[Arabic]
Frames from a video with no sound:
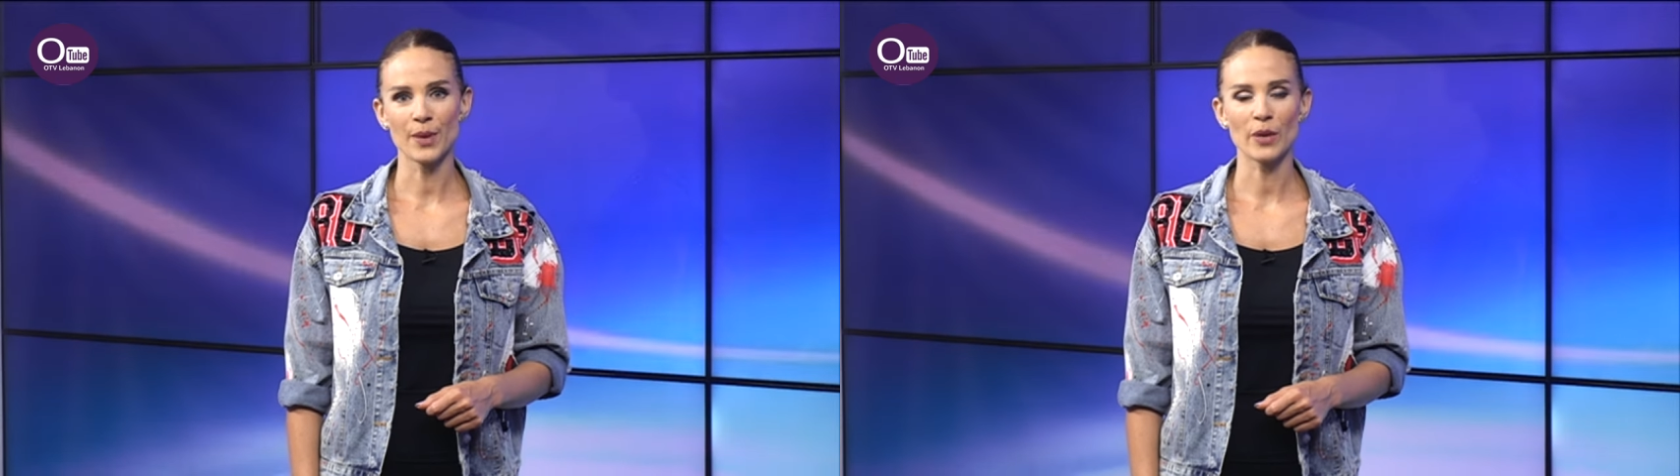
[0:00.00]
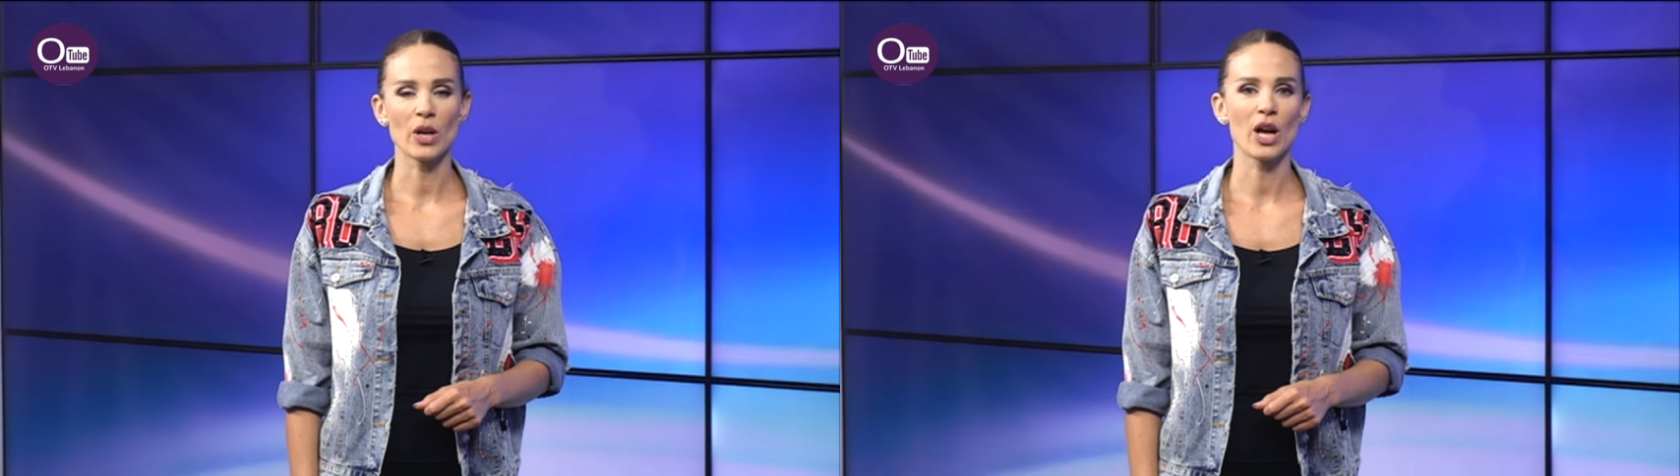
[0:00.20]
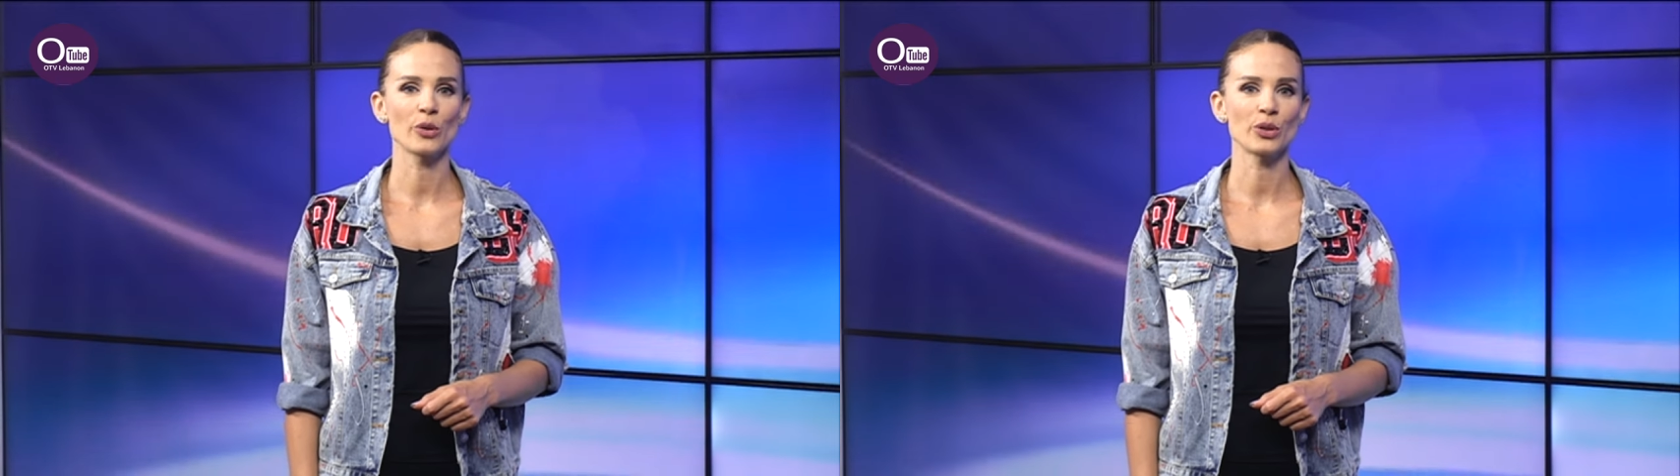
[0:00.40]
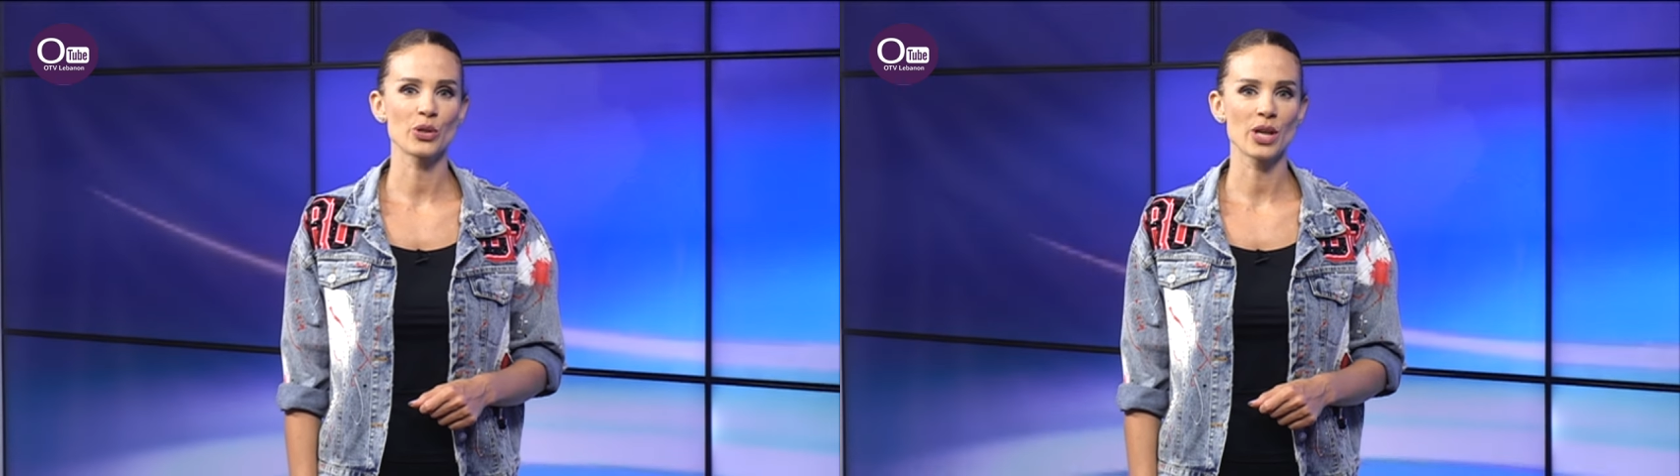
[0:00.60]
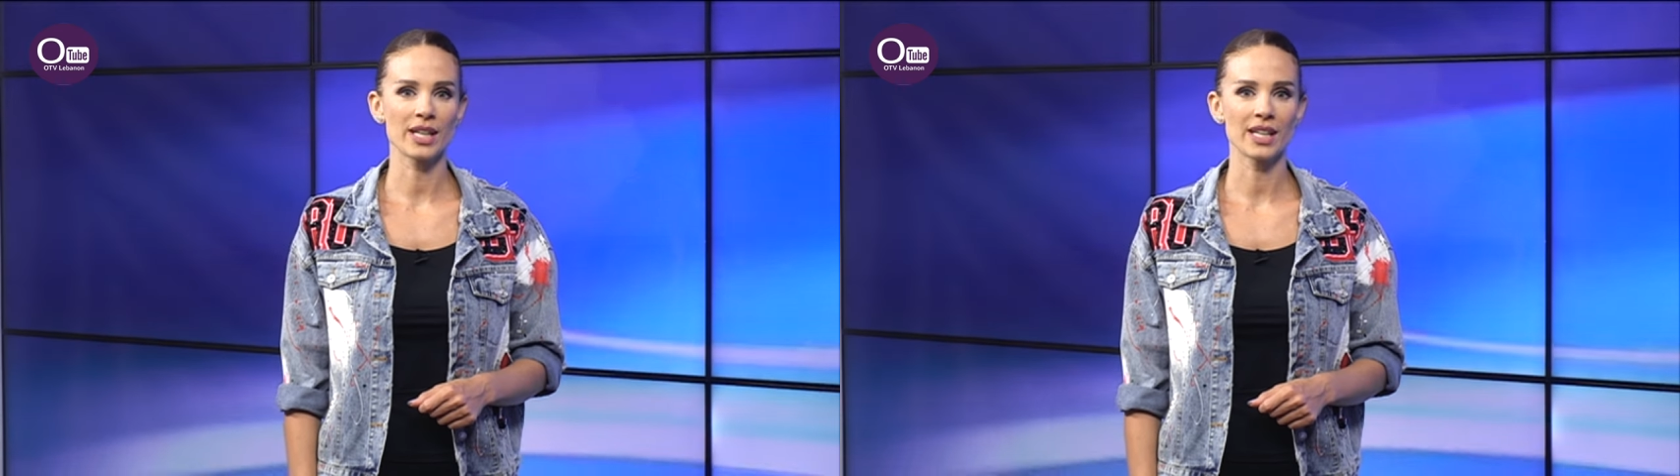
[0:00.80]
لبنان والحوض
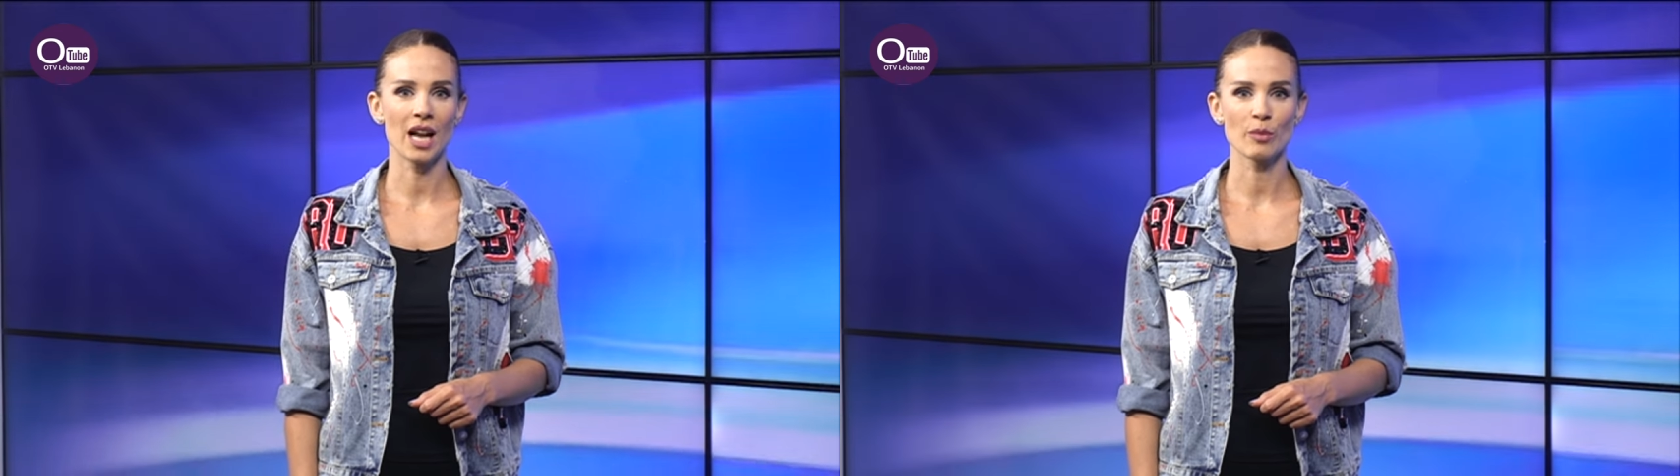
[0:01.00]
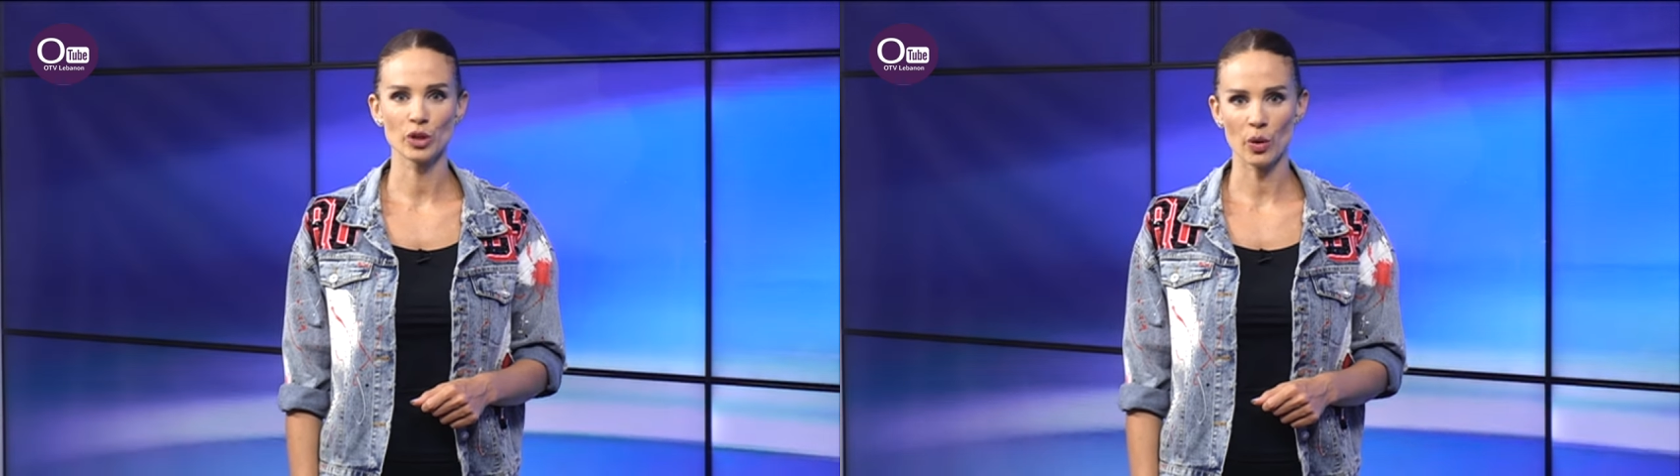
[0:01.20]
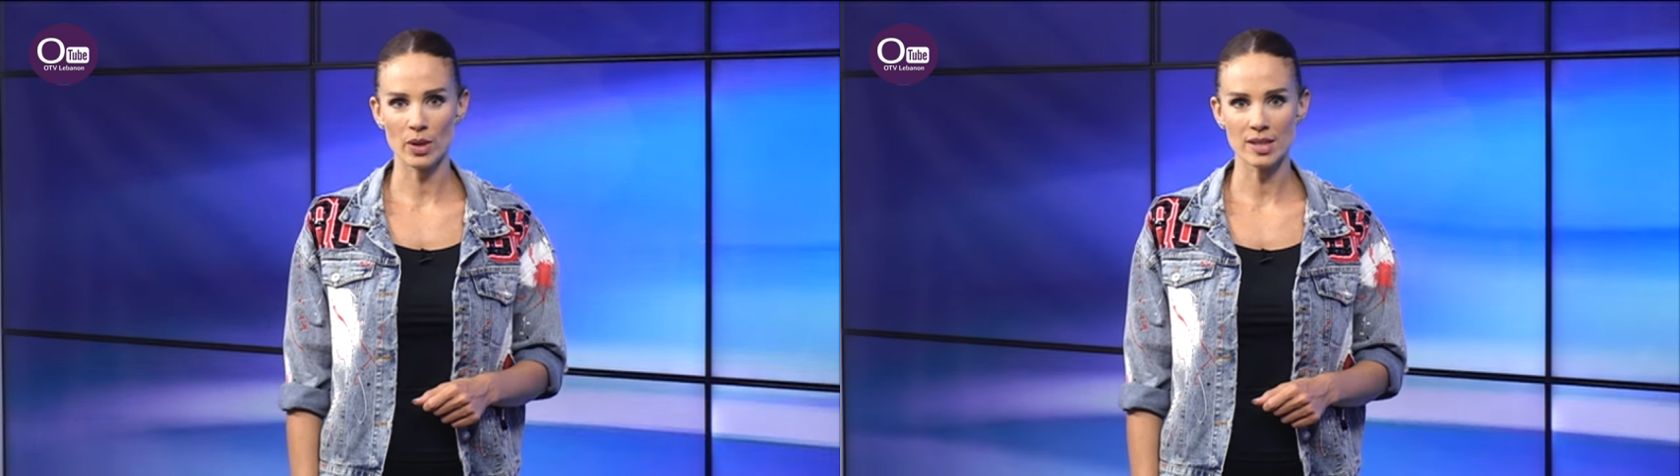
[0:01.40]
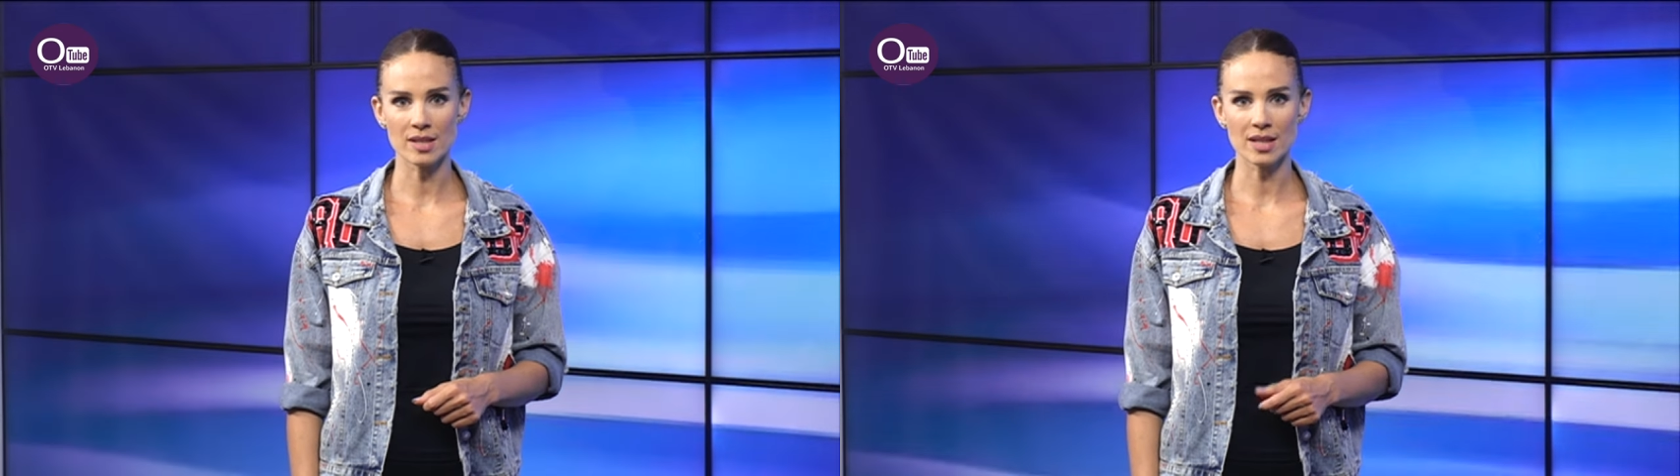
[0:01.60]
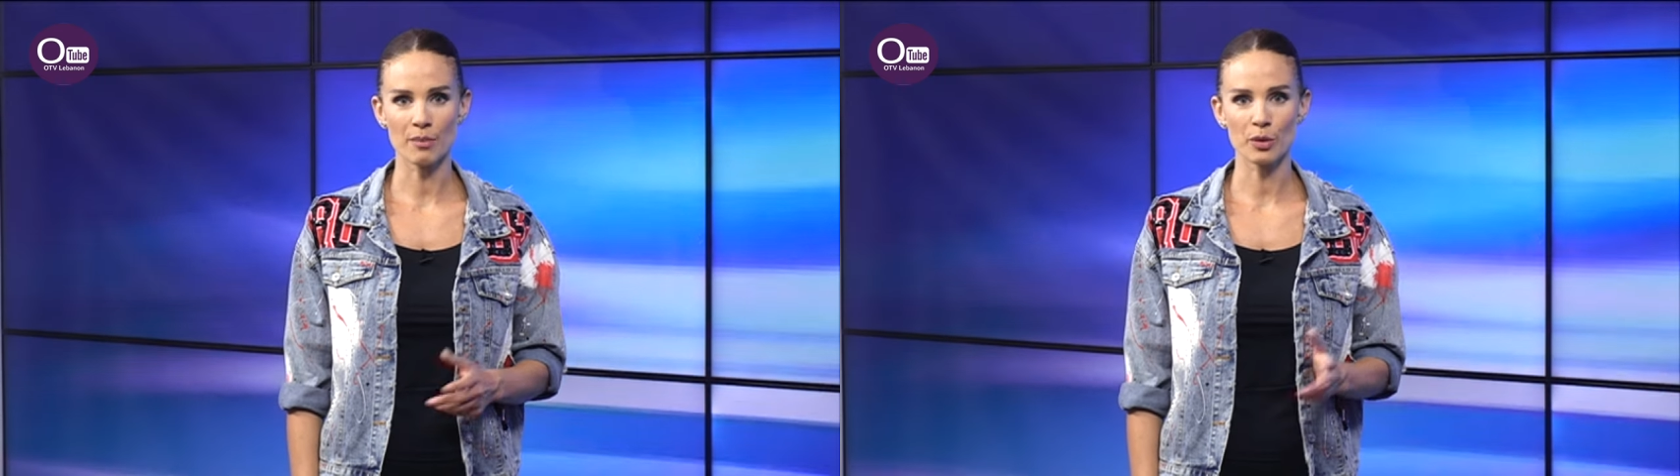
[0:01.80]
الشرقي
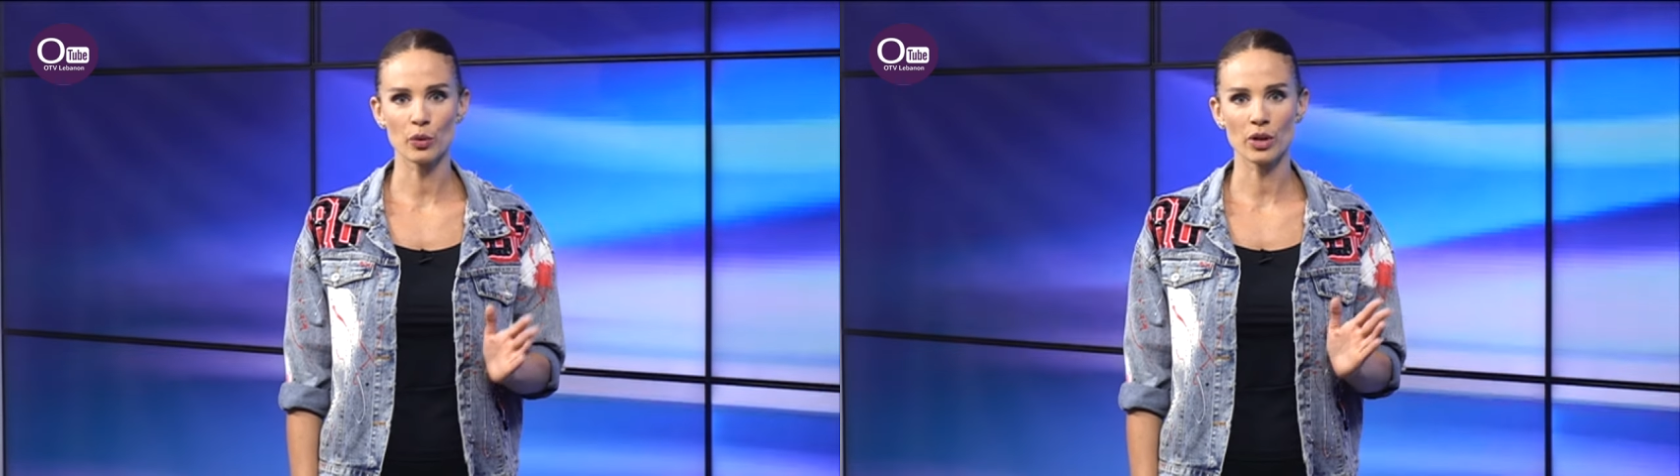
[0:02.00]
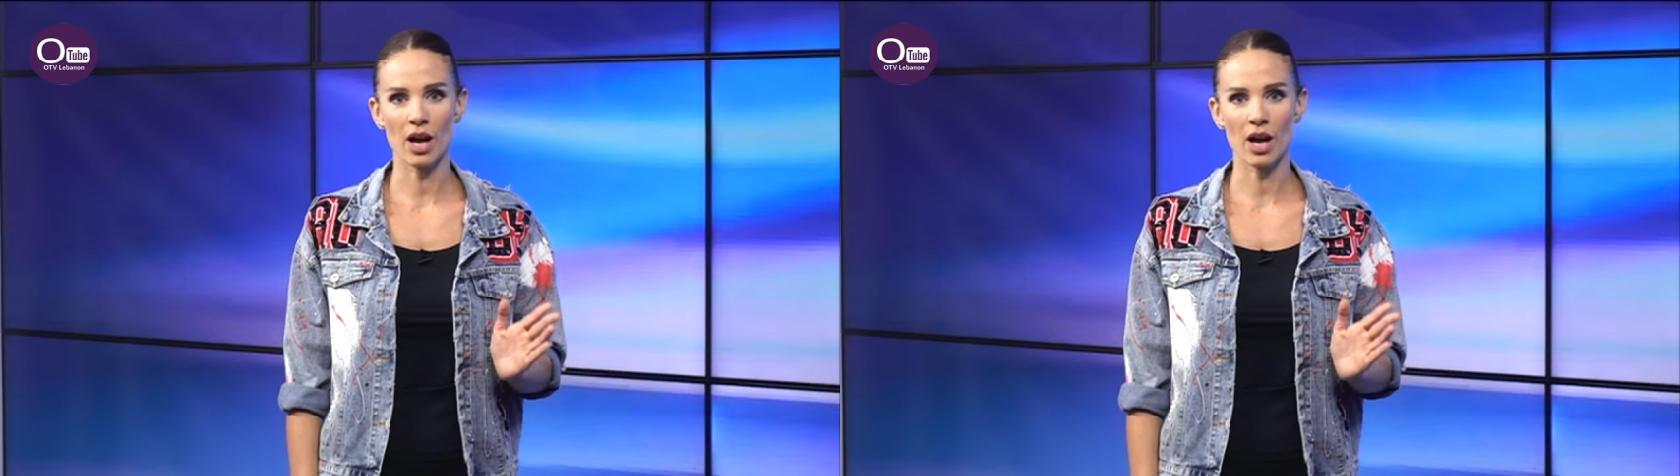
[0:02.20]
للمتوسط عم بيكون